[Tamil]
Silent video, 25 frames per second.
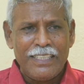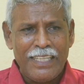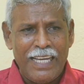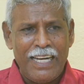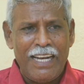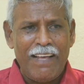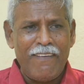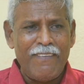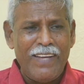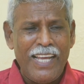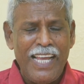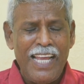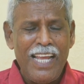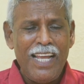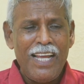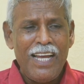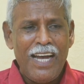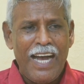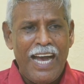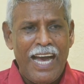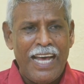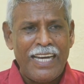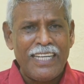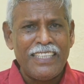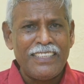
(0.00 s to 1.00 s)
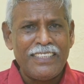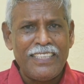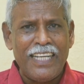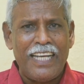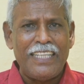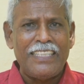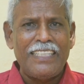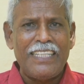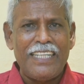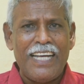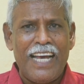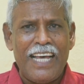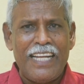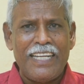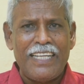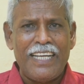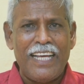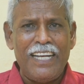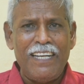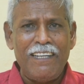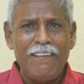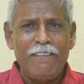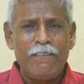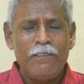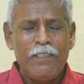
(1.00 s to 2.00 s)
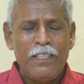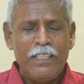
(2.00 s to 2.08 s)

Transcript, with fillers: எனவே அரசு அதிகாரிகள்